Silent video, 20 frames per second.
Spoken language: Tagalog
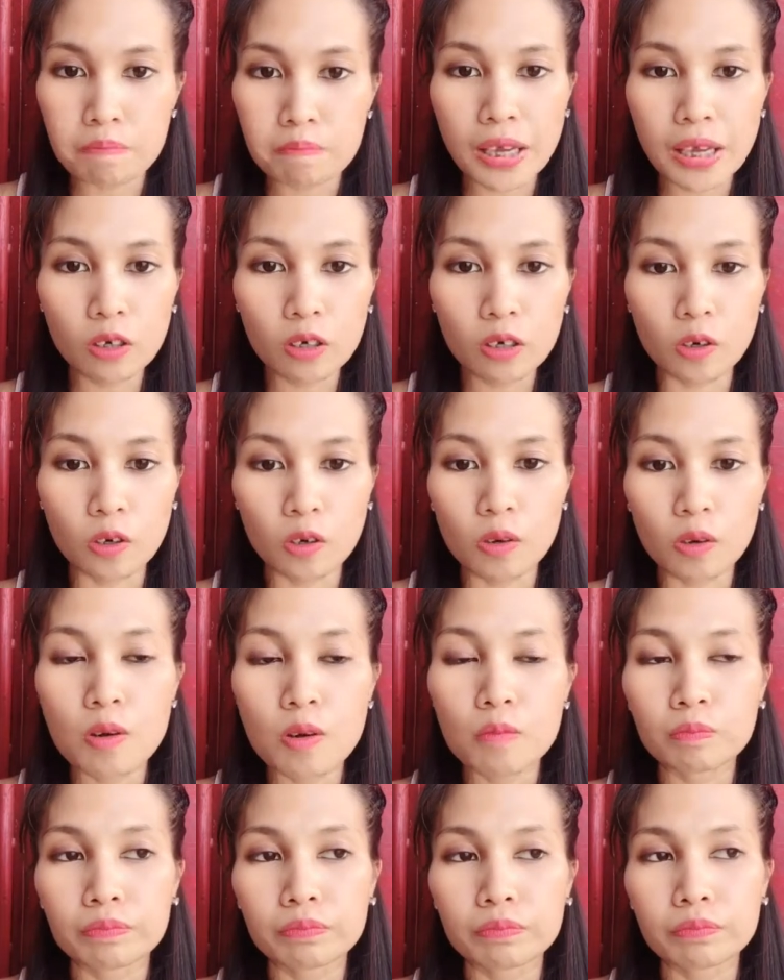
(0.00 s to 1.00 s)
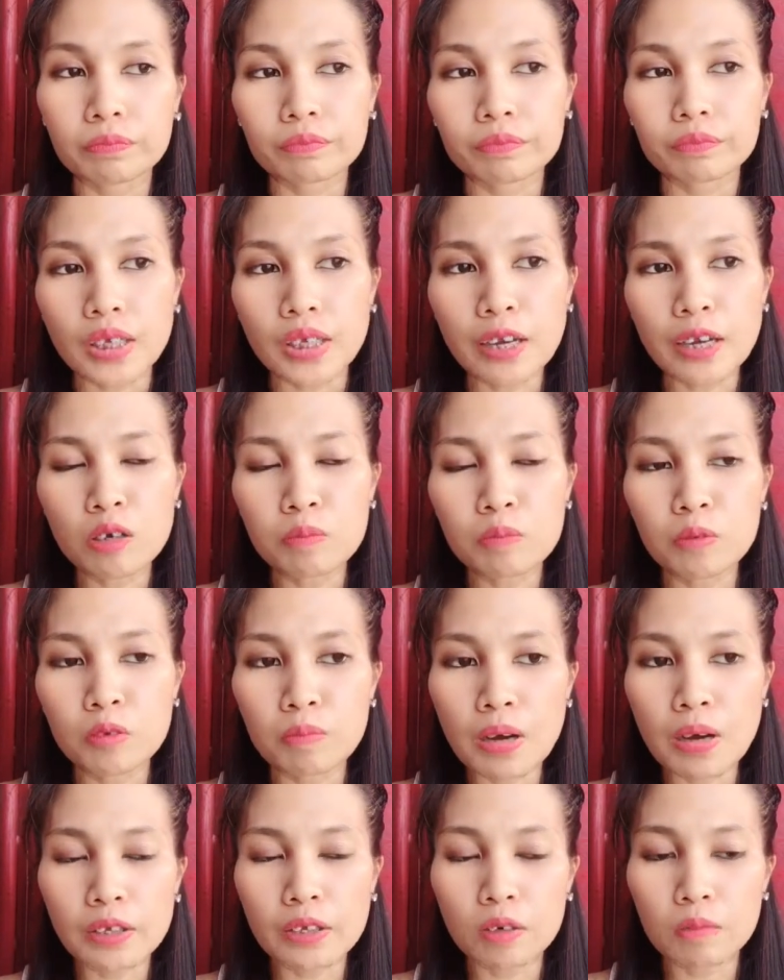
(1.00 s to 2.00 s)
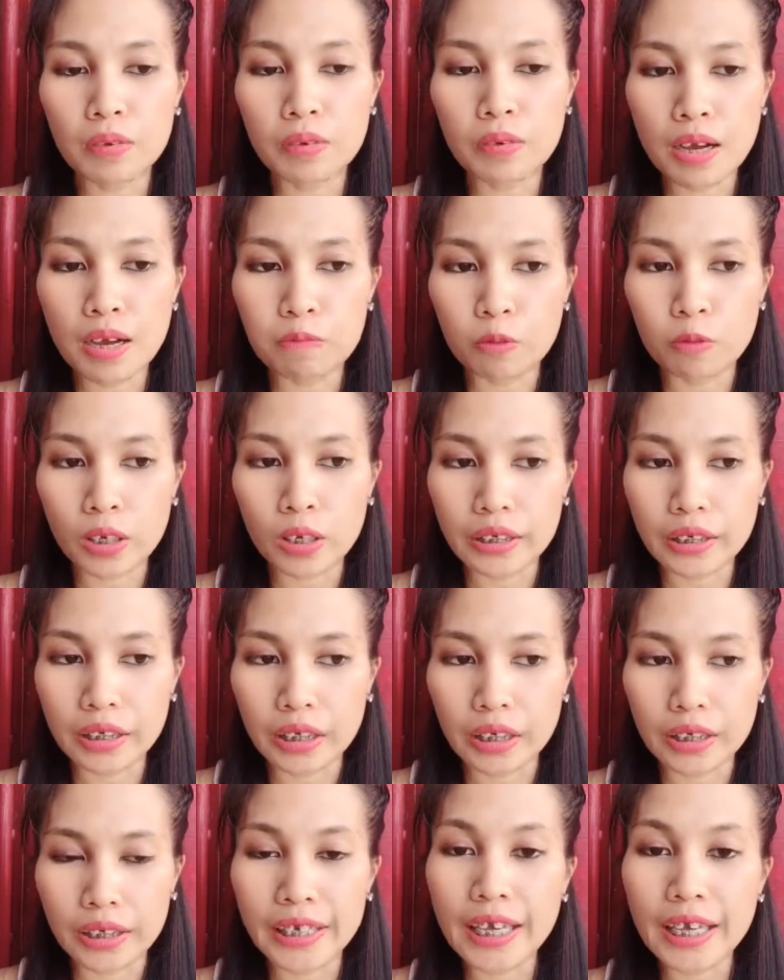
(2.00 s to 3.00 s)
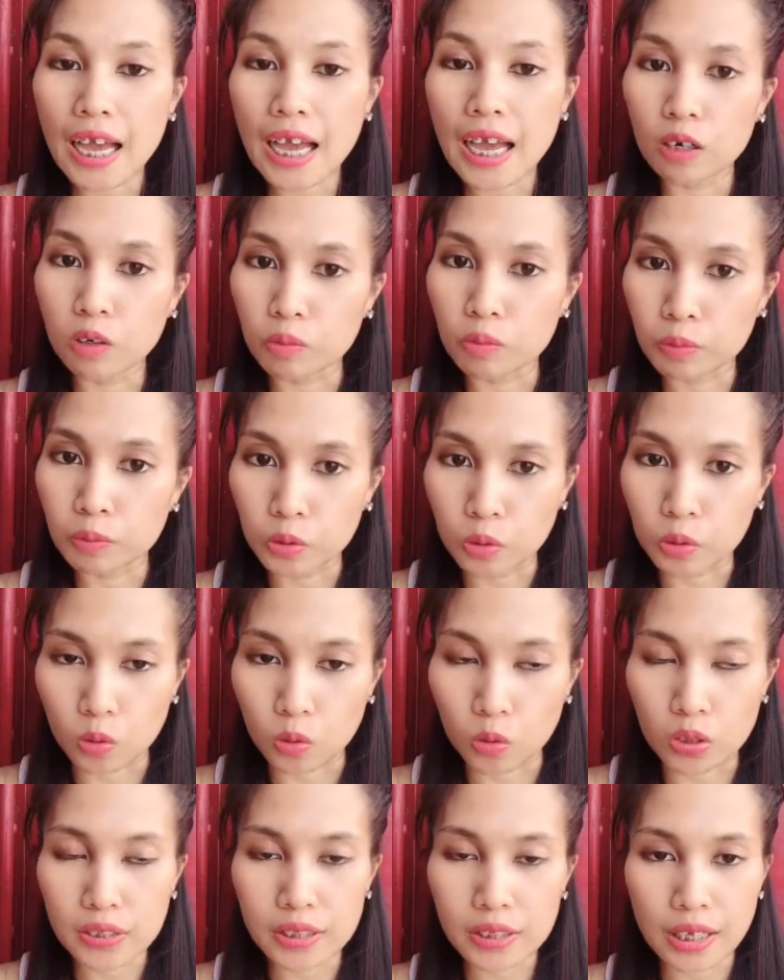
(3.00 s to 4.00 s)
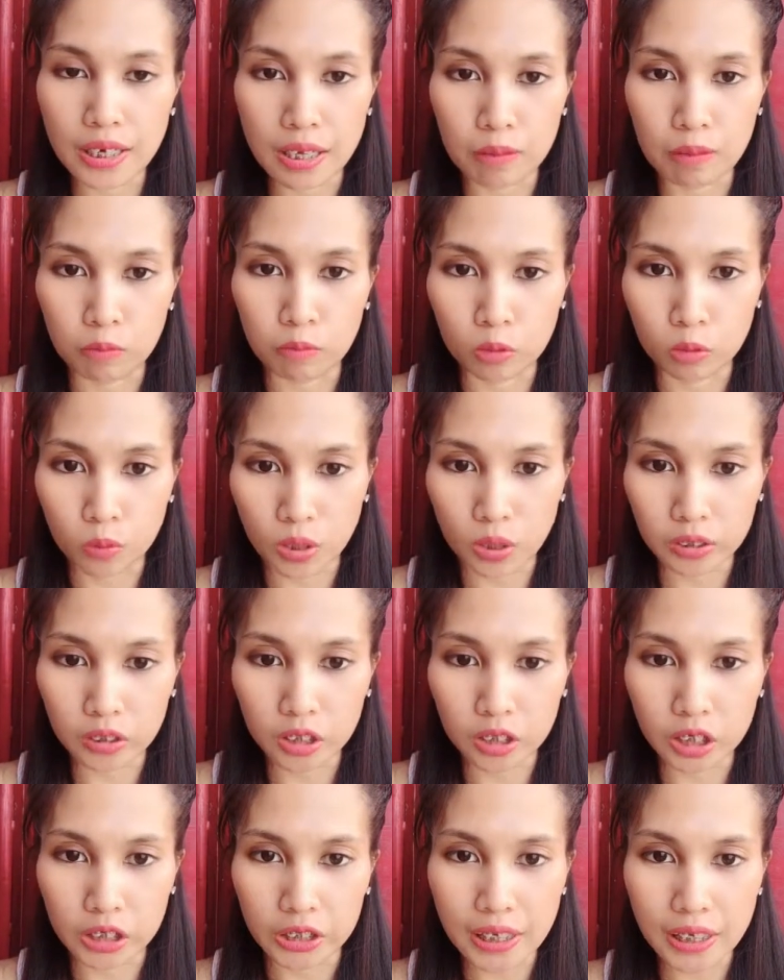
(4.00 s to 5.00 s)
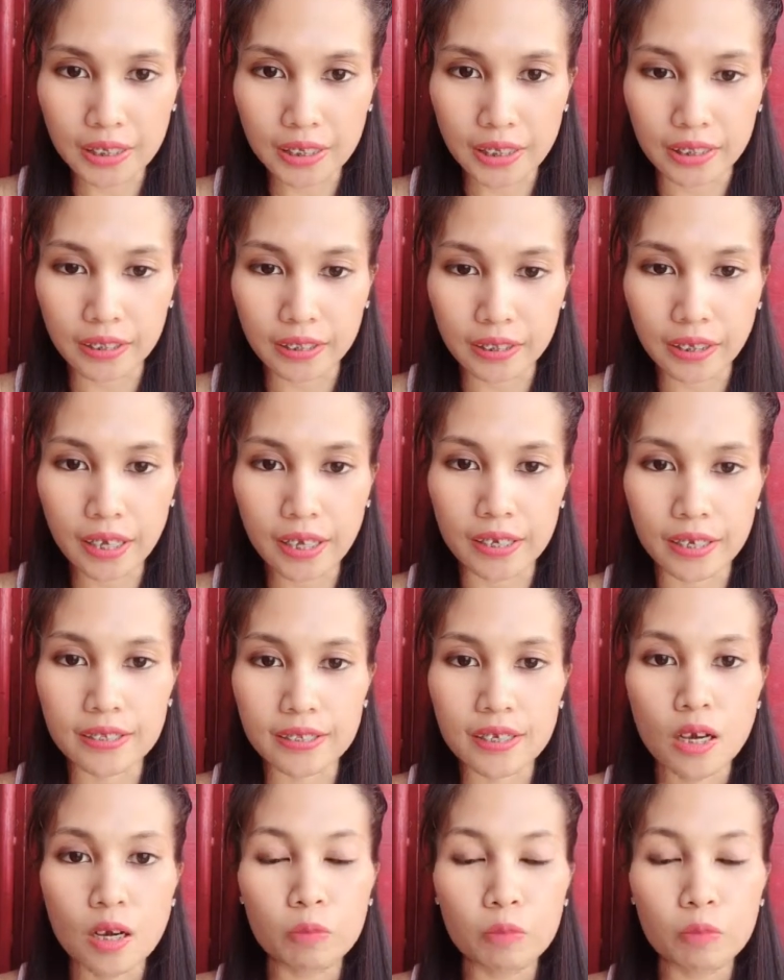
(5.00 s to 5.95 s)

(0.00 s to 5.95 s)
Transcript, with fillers: Pero ano po ba yung mga pwedeng ihalo po doon sa lemon water just in case?